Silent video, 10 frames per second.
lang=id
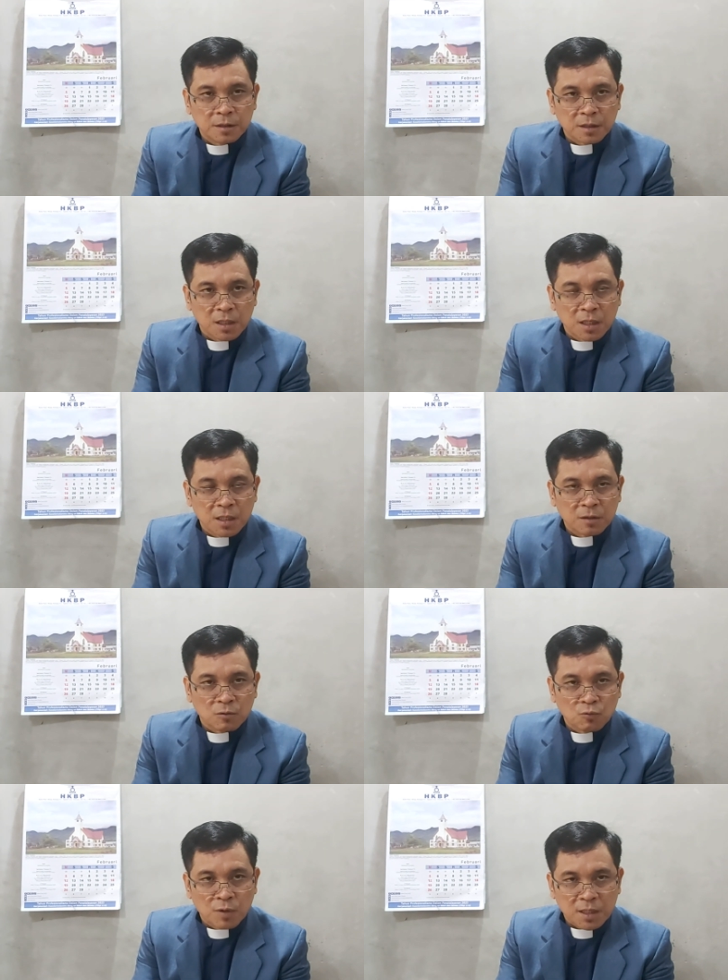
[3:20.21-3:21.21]

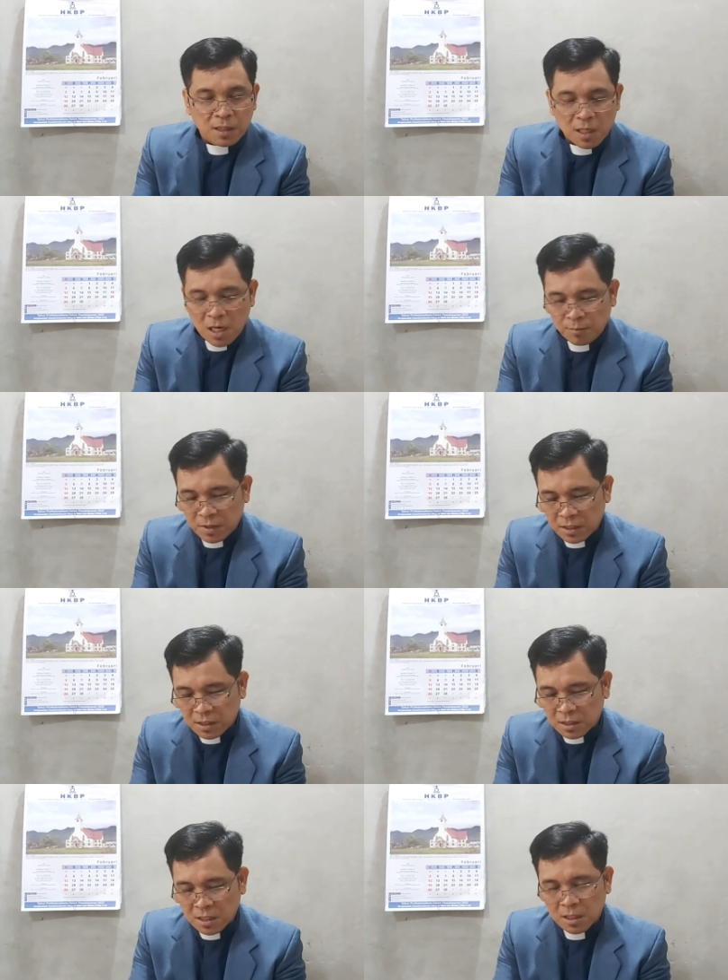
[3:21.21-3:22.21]
dengan warga
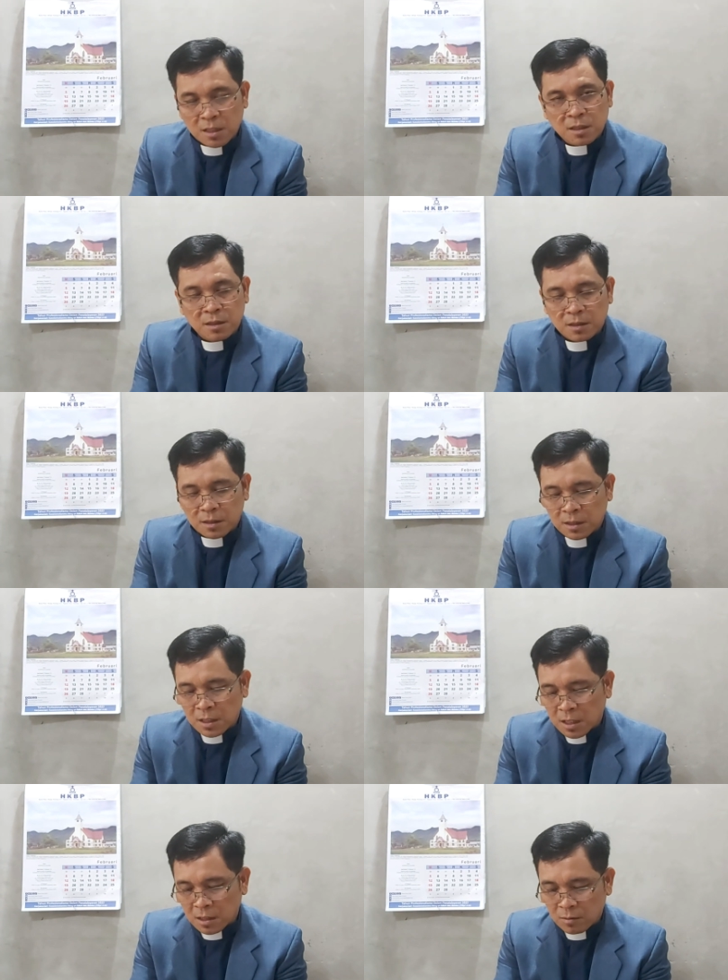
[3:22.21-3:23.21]
Amerika
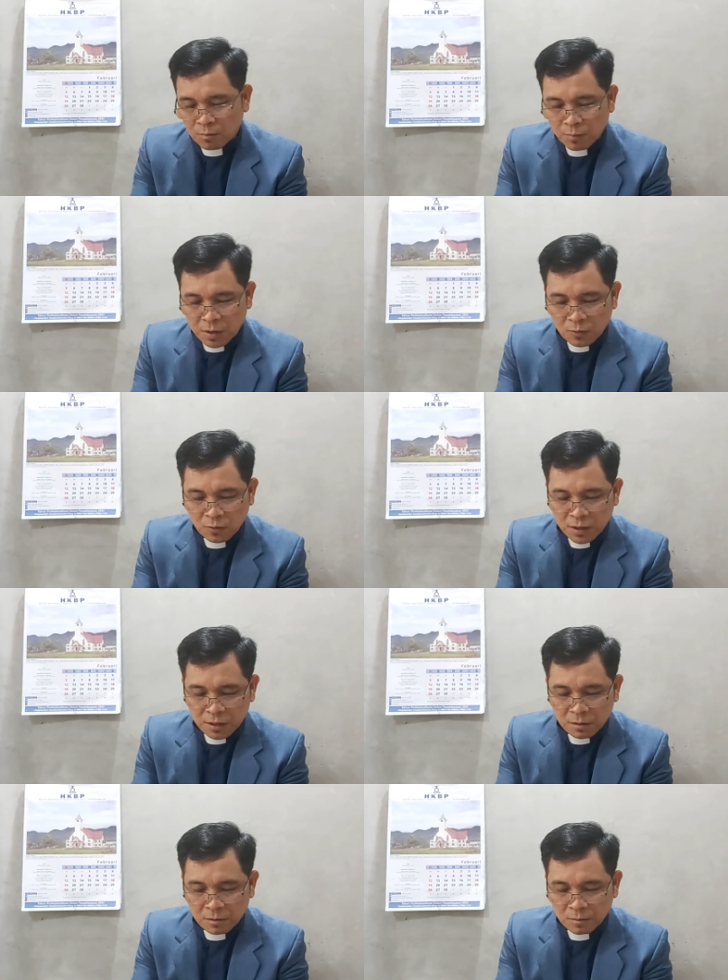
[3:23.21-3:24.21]
yang
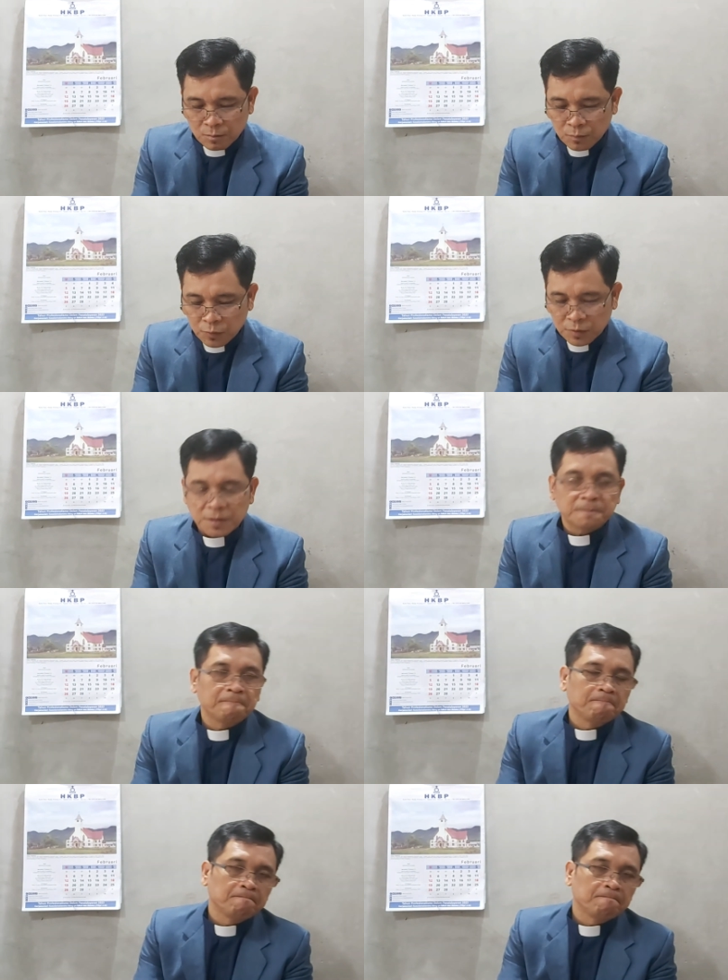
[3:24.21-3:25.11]
berkulit putih.